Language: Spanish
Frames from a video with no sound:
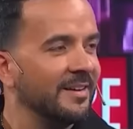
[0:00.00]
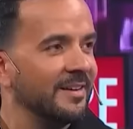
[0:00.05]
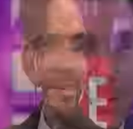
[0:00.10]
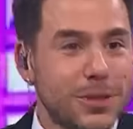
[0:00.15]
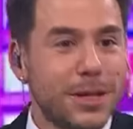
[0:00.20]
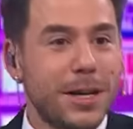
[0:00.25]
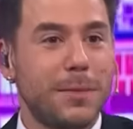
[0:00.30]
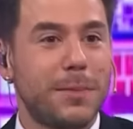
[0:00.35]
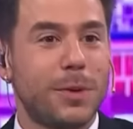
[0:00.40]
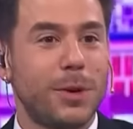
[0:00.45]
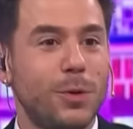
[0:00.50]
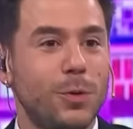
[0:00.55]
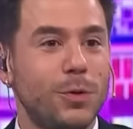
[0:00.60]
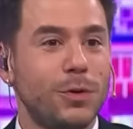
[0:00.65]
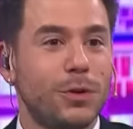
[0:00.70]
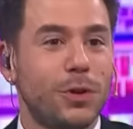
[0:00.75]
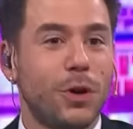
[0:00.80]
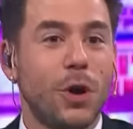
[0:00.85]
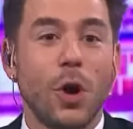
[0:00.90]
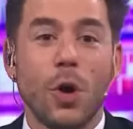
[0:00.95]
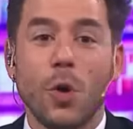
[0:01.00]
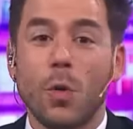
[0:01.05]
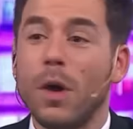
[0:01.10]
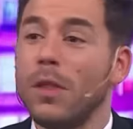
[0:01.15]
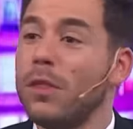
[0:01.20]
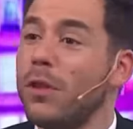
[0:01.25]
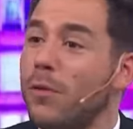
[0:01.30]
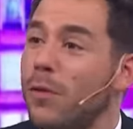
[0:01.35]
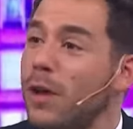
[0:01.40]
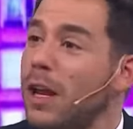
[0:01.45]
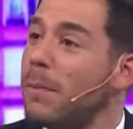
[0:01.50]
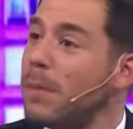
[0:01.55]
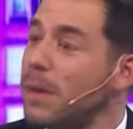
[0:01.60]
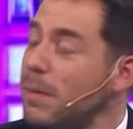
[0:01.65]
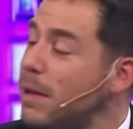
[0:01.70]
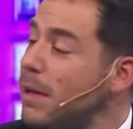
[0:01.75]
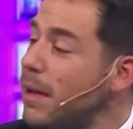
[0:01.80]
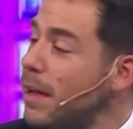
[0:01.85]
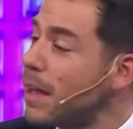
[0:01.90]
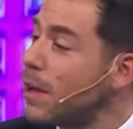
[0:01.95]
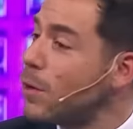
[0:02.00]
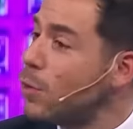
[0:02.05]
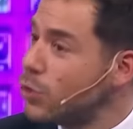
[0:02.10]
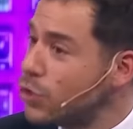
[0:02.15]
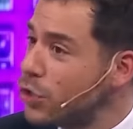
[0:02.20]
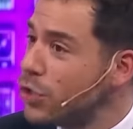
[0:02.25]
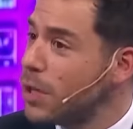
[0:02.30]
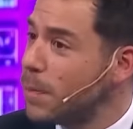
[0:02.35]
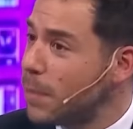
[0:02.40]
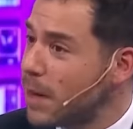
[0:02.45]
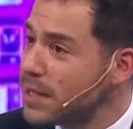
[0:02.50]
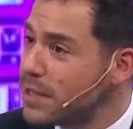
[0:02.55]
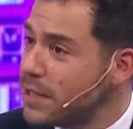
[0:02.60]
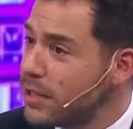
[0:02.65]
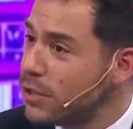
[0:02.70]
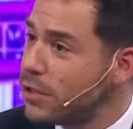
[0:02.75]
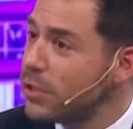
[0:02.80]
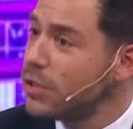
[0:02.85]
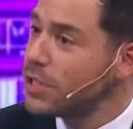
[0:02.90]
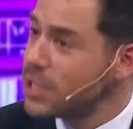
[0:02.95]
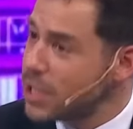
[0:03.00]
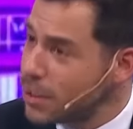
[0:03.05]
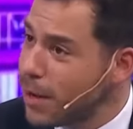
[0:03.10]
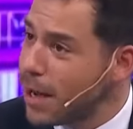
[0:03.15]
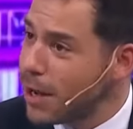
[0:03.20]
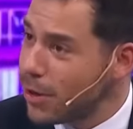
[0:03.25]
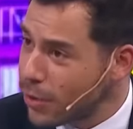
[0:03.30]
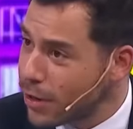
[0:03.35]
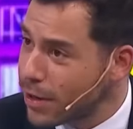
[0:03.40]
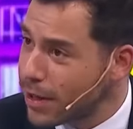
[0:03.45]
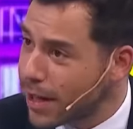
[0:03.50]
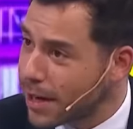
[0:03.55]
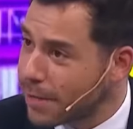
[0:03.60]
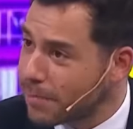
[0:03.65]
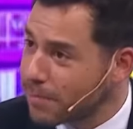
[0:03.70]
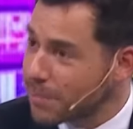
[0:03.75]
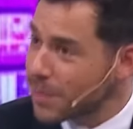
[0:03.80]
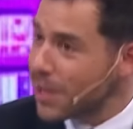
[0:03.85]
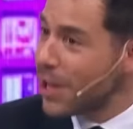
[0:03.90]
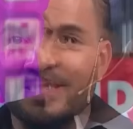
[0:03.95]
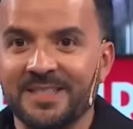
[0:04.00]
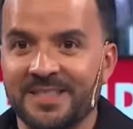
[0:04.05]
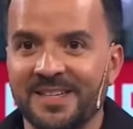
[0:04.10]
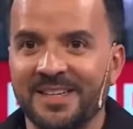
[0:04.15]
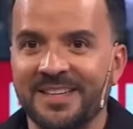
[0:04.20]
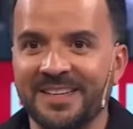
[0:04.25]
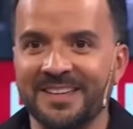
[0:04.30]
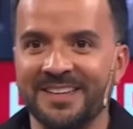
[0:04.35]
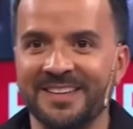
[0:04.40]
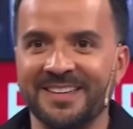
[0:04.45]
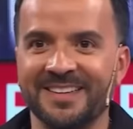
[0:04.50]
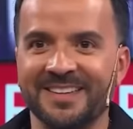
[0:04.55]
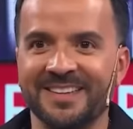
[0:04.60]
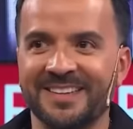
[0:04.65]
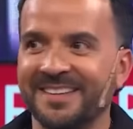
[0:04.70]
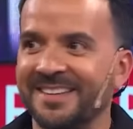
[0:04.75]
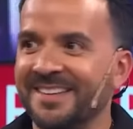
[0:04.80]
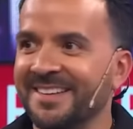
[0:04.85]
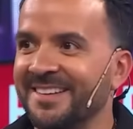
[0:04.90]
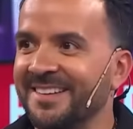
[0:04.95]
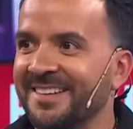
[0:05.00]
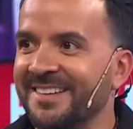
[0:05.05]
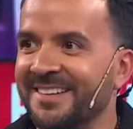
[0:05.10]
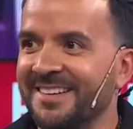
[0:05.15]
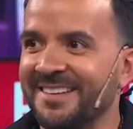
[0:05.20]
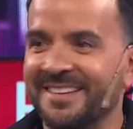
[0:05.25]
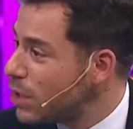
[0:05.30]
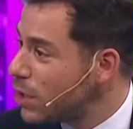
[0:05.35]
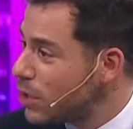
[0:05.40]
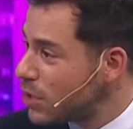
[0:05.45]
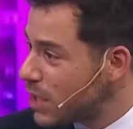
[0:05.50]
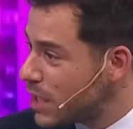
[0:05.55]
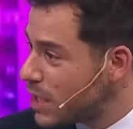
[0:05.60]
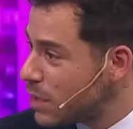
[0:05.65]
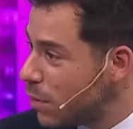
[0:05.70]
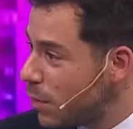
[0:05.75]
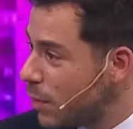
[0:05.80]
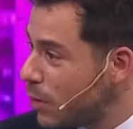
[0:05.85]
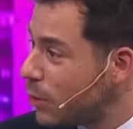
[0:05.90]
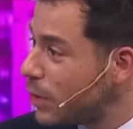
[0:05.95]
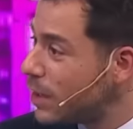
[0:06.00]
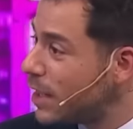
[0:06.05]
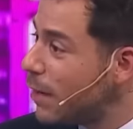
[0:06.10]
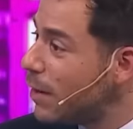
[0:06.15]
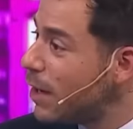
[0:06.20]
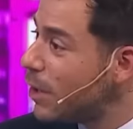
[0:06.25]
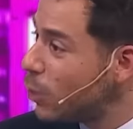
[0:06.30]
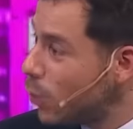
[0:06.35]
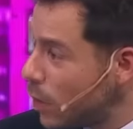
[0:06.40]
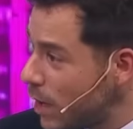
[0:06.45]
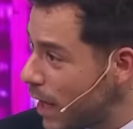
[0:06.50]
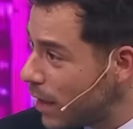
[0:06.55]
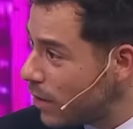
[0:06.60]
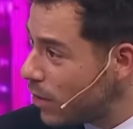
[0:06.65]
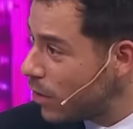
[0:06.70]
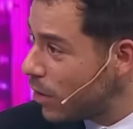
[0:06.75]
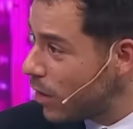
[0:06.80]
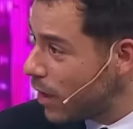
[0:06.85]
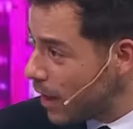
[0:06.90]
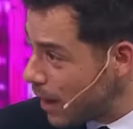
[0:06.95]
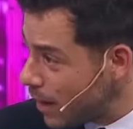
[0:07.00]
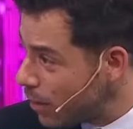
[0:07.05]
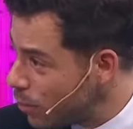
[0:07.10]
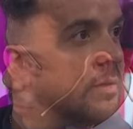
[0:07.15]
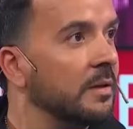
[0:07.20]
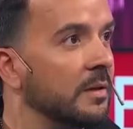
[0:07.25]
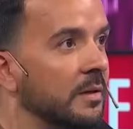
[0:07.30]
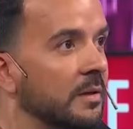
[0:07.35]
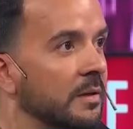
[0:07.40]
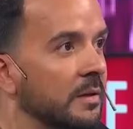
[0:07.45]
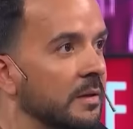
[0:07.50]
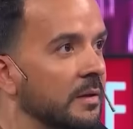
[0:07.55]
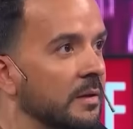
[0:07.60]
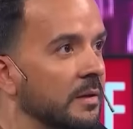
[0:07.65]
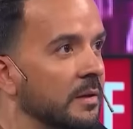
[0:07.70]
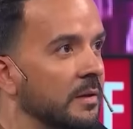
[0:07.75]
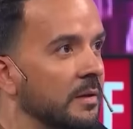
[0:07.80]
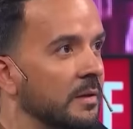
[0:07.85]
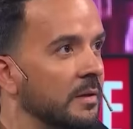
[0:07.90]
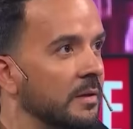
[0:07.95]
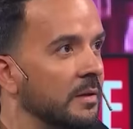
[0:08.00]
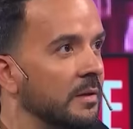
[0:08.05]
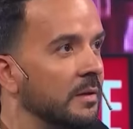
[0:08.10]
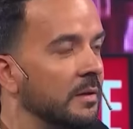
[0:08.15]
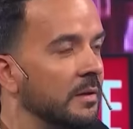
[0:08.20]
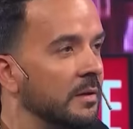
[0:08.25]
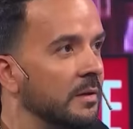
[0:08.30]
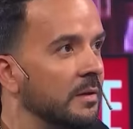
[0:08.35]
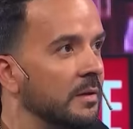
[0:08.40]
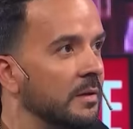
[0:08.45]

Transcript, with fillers: personas le pregunto, ¿cuándo fue la primera vez que escuchó Despacito? Se va a acordar. ¿Ah, sí? Yo vivía en Estados Unidos en ese momento, mm. estaba estudiando en eh, un curso de actuación, estuve un